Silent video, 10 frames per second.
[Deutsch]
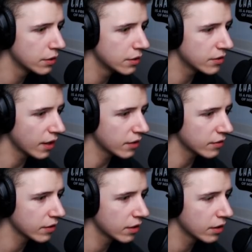Hier ist
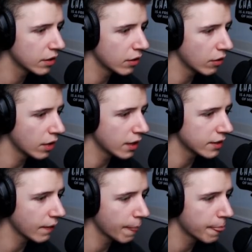alles... Lol,
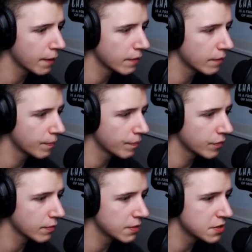Alter.
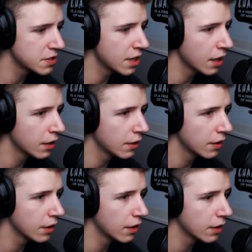Was ist hier?
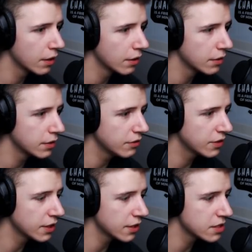Hier ist
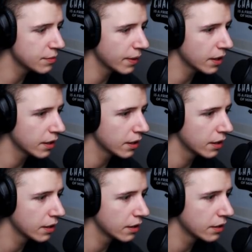Kinderzimmer.
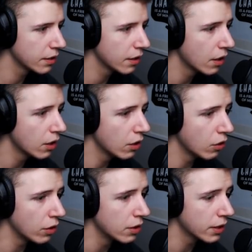
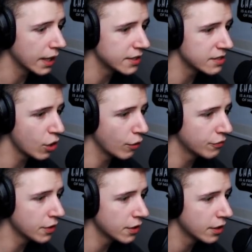Lol, kann ich das hier
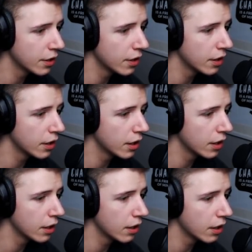öffnen?
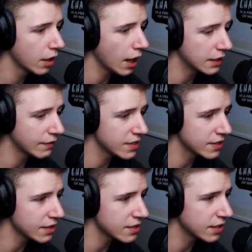Alter, was ist
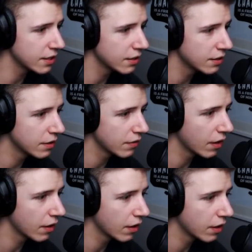das denn?
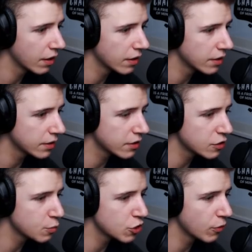Da drin
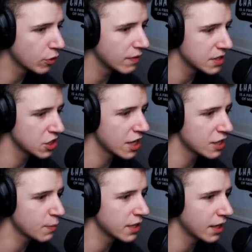ist bestimmt irgendwas. Ich gehe
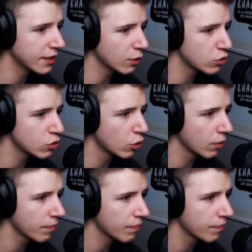erstmal in die Leiter kurz hoch.